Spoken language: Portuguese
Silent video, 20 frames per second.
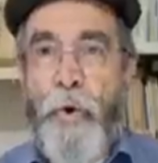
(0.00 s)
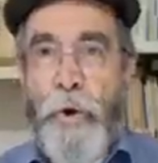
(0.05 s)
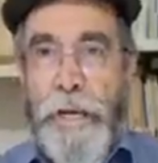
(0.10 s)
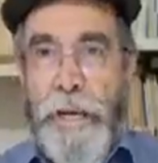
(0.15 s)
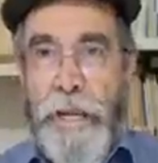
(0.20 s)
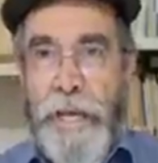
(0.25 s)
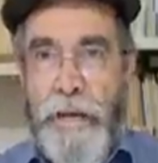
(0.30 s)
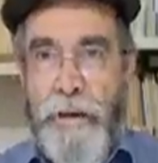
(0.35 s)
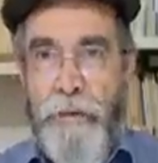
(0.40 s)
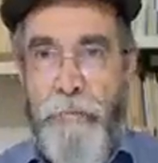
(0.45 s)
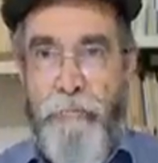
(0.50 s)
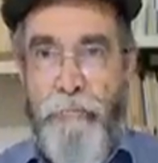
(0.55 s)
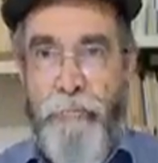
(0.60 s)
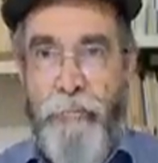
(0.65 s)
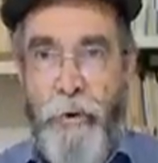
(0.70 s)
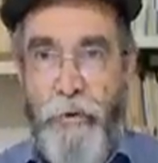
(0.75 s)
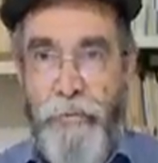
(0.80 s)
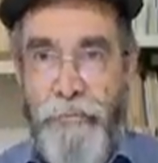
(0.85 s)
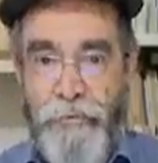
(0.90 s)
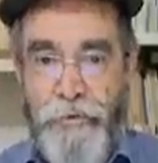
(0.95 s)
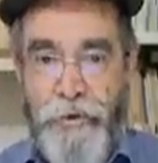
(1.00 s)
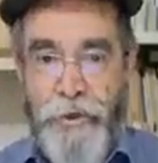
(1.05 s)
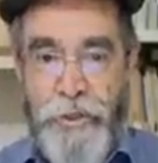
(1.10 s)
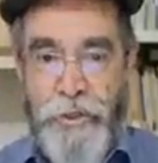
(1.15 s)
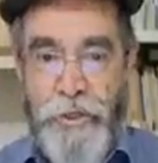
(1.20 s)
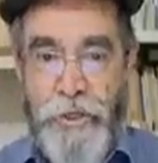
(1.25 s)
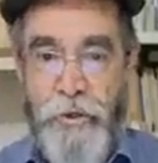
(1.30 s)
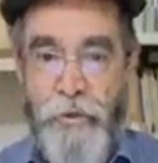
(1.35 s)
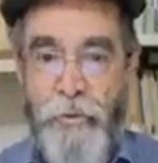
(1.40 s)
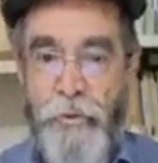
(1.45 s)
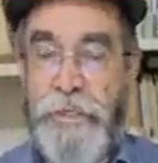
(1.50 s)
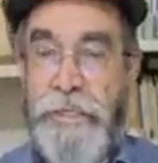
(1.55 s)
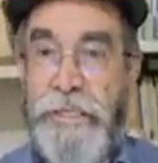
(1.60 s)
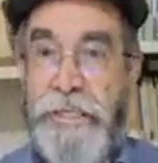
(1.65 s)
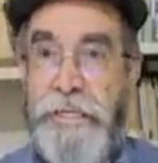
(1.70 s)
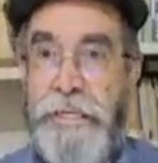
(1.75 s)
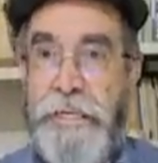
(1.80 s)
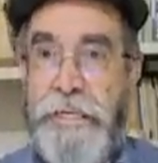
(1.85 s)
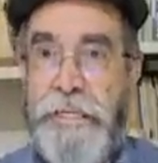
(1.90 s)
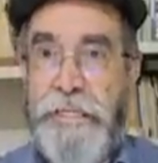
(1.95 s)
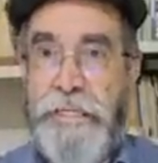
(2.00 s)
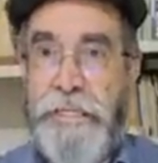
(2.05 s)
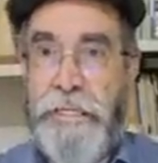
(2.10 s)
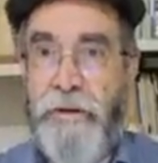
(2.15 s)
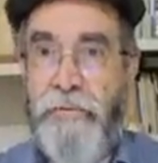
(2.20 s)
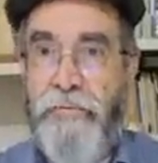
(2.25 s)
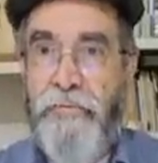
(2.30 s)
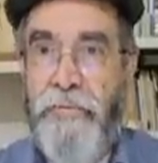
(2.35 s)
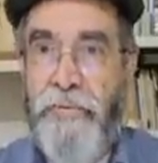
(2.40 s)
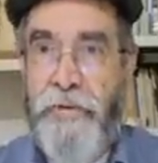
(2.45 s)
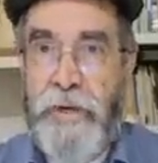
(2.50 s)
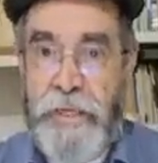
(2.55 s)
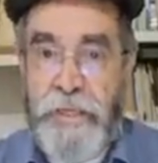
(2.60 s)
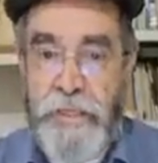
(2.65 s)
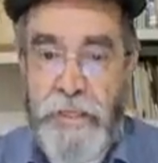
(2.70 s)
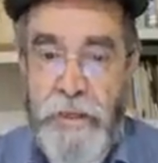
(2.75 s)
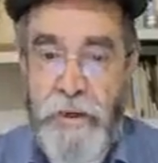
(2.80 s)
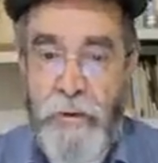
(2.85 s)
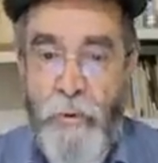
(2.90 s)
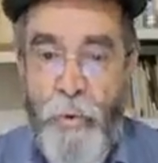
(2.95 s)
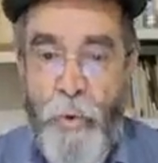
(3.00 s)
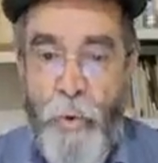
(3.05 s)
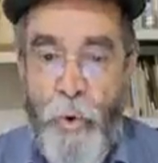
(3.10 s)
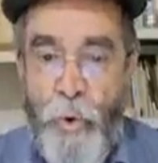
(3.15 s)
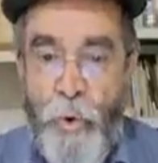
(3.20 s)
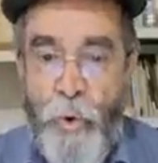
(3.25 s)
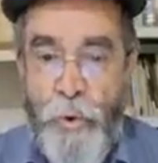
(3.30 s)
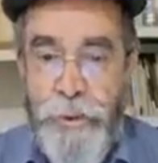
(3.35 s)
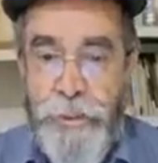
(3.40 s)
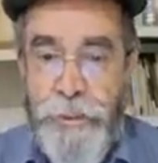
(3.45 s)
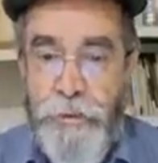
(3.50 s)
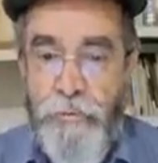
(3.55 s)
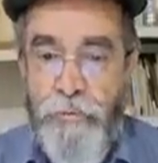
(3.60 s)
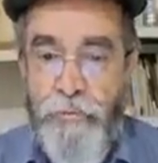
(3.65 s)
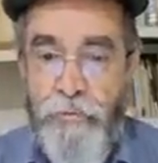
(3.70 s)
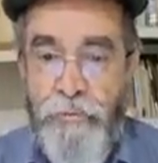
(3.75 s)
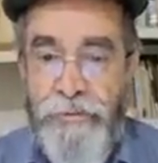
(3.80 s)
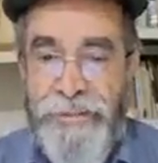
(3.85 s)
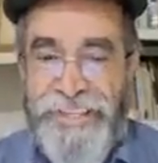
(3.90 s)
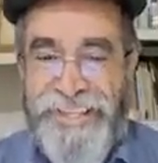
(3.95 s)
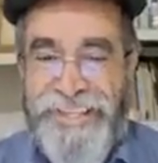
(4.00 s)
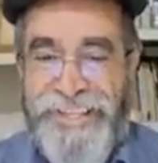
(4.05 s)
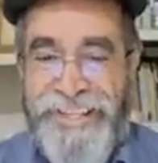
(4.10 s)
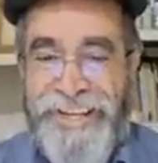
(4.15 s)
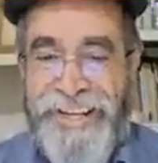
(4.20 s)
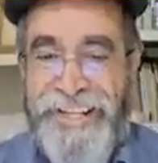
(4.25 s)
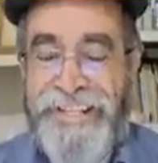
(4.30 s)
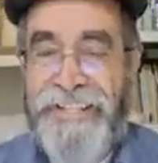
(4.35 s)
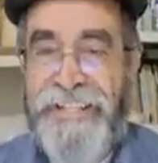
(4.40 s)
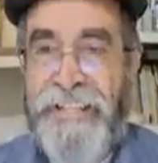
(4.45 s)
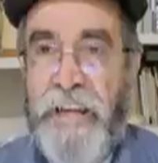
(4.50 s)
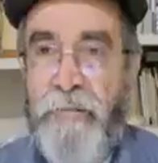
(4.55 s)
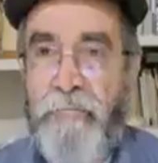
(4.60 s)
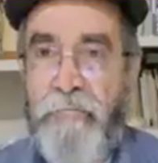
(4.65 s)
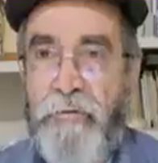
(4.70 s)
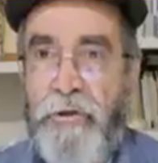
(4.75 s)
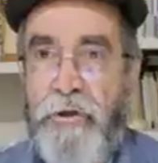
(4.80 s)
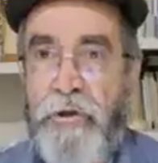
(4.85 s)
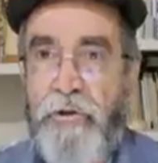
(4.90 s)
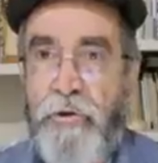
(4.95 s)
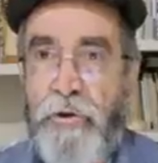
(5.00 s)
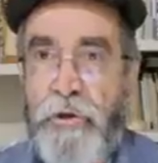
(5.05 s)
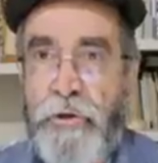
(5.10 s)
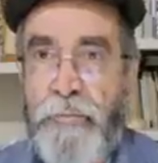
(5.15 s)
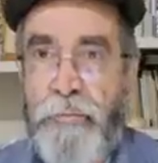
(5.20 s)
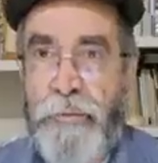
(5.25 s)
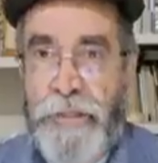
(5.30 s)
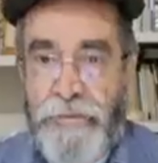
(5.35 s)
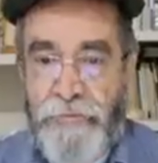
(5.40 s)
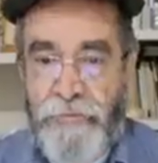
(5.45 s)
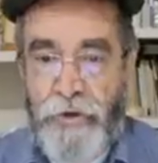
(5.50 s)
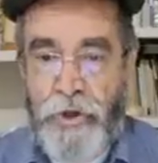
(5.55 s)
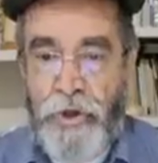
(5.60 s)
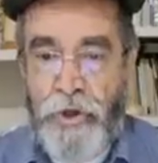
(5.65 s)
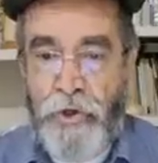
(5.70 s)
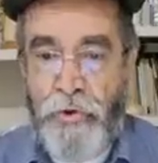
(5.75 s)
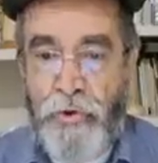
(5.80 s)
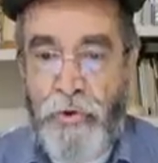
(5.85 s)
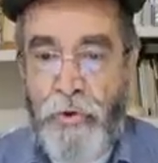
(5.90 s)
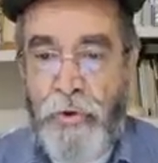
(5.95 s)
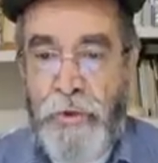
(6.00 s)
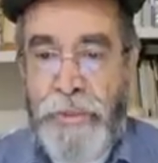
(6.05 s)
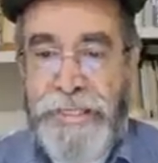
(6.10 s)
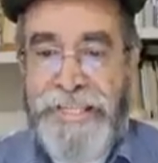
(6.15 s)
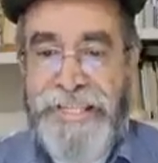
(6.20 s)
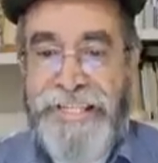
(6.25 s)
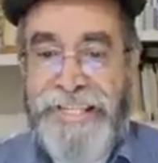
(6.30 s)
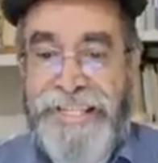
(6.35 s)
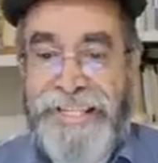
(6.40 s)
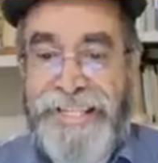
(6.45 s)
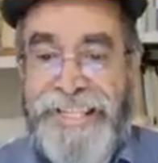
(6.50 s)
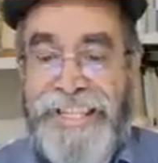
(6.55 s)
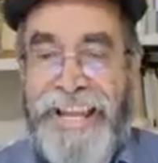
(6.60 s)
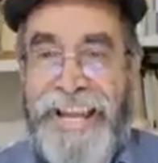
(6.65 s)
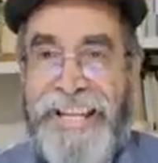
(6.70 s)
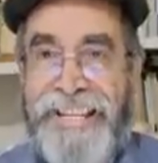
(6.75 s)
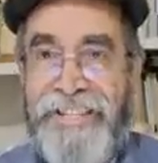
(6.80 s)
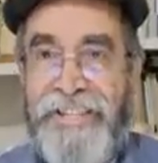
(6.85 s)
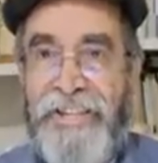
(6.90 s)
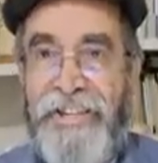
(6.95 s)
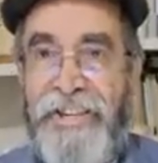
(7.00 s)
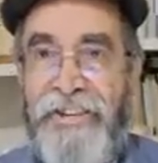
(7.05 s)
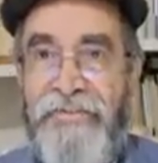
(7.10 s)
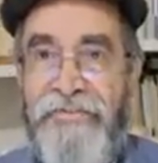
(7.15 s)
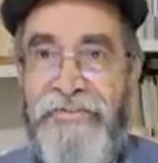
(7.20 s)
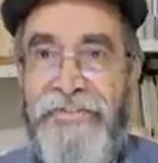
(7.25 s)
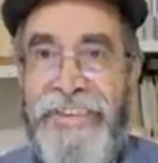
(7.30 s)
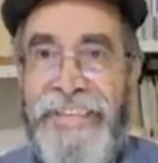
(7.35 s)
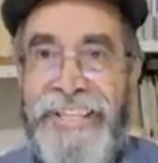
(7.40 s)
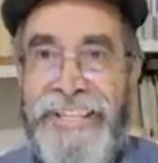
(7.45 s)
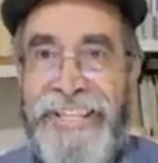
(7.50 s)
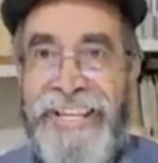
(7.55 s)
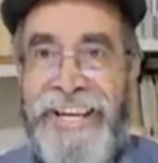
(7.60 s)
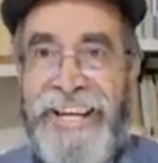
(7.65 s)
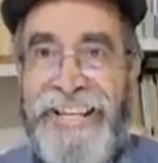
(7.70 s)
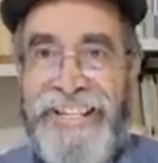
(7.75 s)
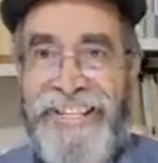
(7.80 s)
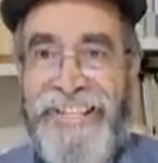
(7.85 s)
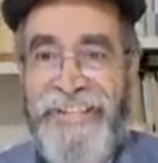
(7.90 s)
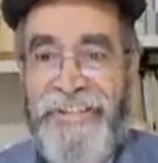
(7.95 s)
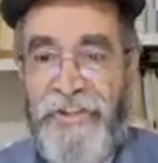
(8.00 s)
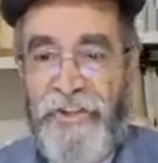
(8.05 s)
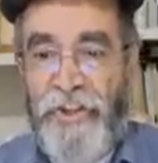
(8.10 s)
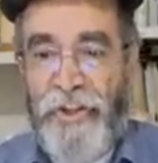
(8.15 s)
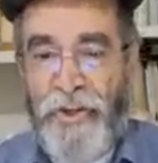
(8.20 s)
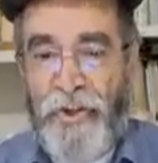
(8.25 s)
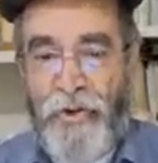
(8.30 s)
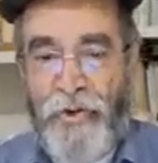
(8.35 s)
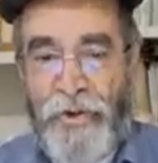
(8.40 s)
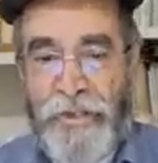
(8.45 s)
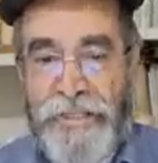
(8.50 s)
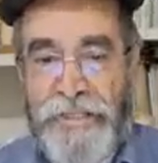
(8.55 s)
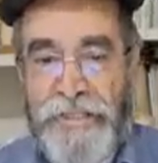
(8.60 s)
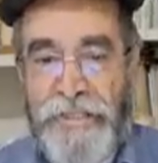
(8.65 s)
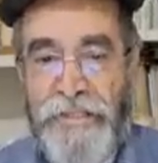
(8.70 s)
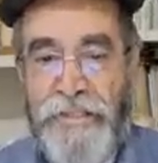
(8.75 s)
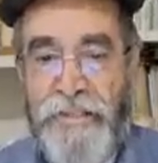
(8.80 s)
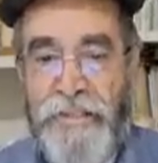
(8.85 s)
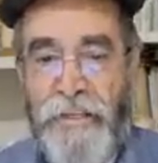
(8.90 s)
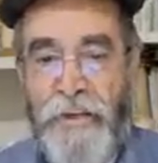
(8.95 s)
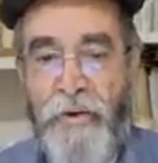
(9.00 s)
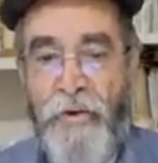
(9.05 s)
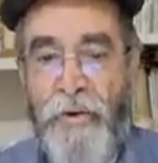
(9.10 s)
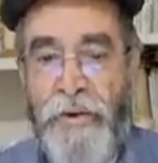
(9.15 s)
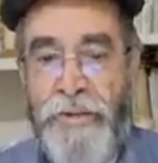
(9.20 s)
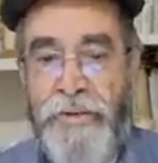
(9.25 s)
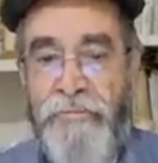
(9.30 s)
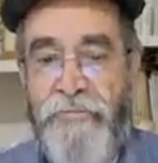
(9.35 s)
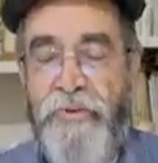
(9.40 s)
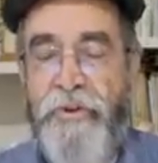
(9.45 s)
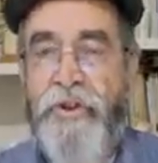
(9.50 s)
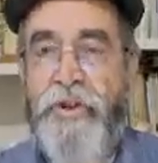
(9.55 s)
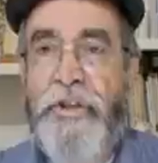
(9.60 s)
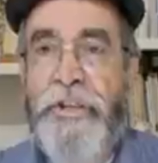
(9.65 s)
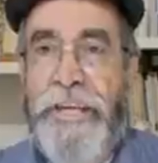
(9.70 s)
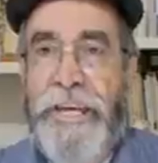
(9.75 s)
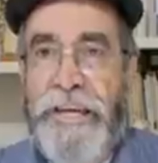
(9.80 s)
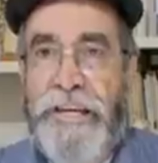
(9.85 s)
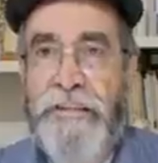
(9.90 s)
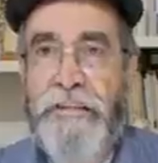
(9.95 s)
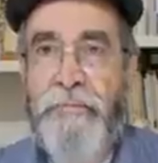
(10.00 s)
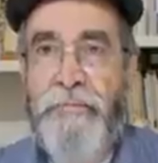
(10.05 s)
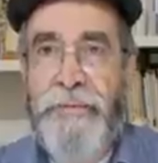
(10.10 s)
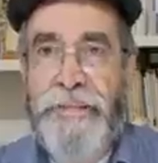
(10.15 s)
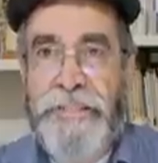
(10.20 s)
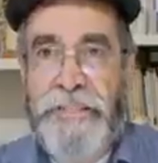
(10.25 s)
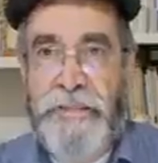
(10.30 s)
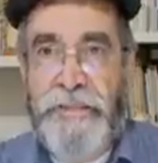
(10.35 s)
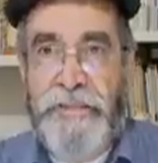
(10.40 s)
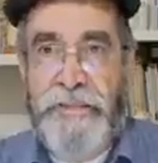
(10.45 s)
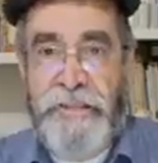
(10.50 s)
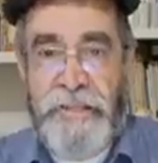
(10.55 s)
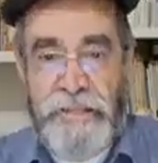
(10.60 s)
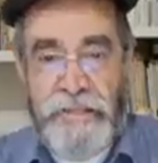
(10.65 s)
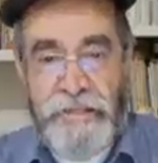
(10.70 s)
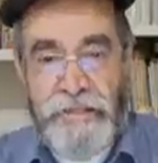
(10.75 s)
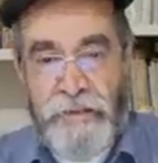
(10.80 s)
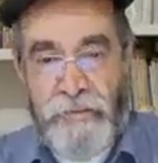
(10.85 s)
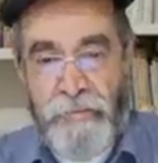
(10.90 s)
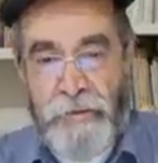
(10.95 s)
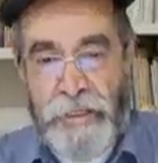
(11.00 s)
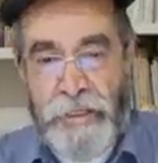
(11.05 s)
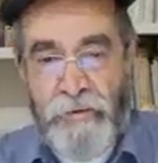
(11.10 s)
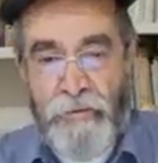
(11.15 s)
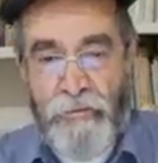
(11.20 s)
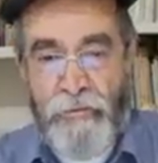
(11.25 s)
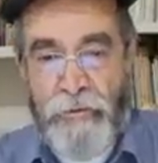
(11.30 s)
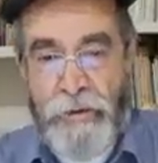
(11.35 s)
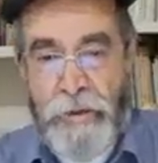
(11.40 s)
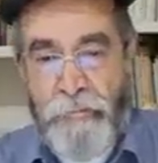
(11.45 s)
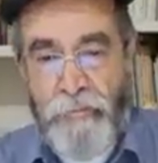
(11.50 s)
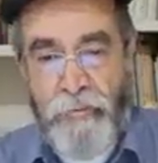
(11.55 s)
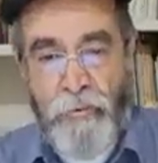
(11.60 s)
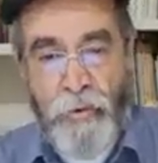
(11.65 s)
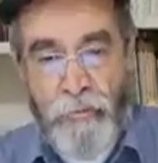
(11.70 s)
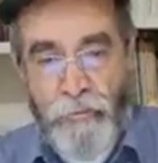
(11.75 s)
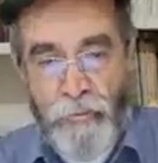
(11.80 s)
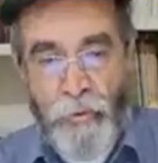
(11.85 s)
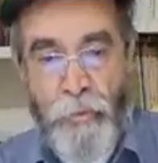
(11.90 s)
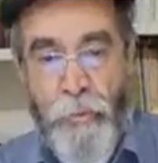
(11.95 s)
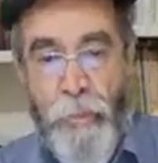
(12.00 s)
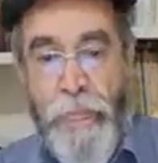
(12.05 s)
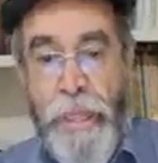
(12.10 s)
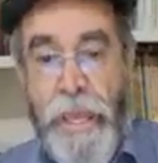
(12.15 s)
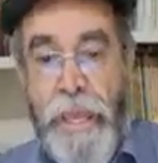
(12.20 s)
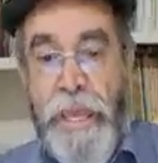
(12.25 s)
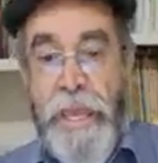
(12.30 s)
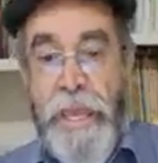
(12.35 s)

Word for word: Olá, povo de Deus, quinta-feira, 8 de setembro de 2022, Natividade de Nossa Senhora, 23 semana do Tempo Comum.